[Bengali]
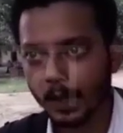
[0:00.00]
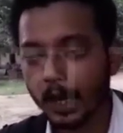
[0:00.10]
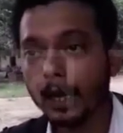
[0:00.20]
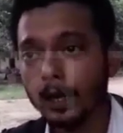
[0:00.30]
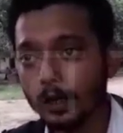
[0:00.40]

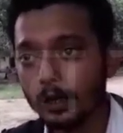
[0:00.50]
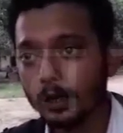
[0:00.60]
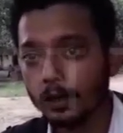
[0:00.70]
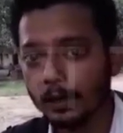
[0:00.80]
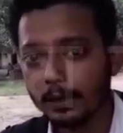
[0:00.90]
হ্যাঁ
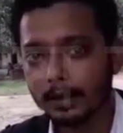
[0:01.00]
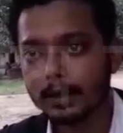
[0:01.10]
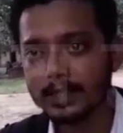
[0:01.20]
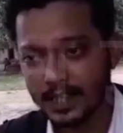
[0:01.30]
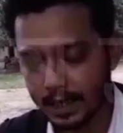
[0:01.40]

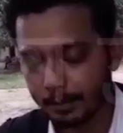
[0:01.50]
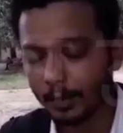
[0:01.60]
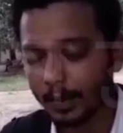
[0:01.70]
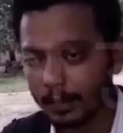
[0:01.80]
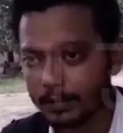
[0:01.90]
সিজিএম
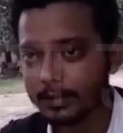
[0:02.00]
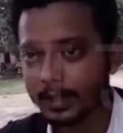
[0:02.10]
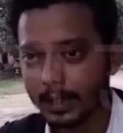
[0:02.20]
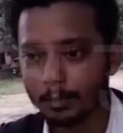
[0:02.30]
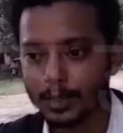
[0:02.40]
কোর্ট
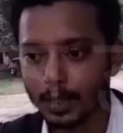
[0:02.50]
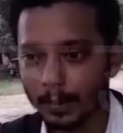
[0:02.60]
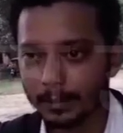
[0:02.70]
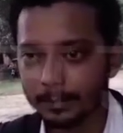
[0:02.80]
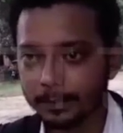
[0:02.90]
সিজিএম
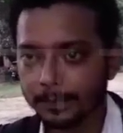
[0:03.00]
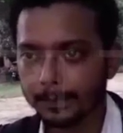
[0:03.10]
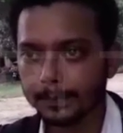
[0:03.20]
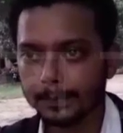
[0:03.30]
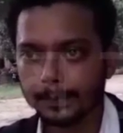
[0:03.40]
মুর্শিদাবাদ
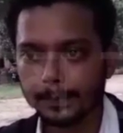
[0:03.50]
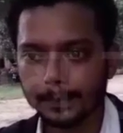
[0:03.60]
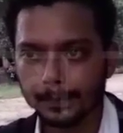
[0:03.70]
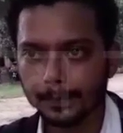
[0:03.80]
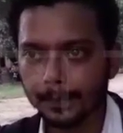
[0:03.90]

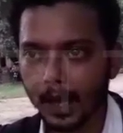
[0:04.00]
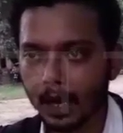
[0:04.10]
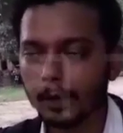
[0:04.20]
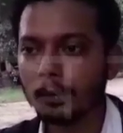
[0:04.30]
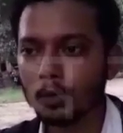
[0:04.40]

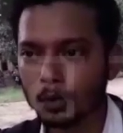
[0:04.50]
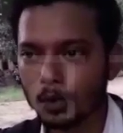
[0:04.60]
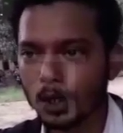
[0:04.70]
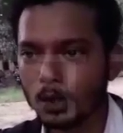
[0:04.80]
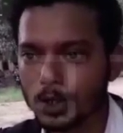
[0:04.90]
আমার নাম
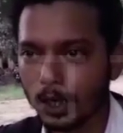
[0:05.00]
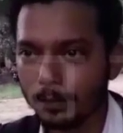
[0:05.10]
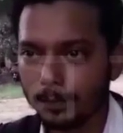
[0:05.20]
রুদ্রনীল ঘোষাল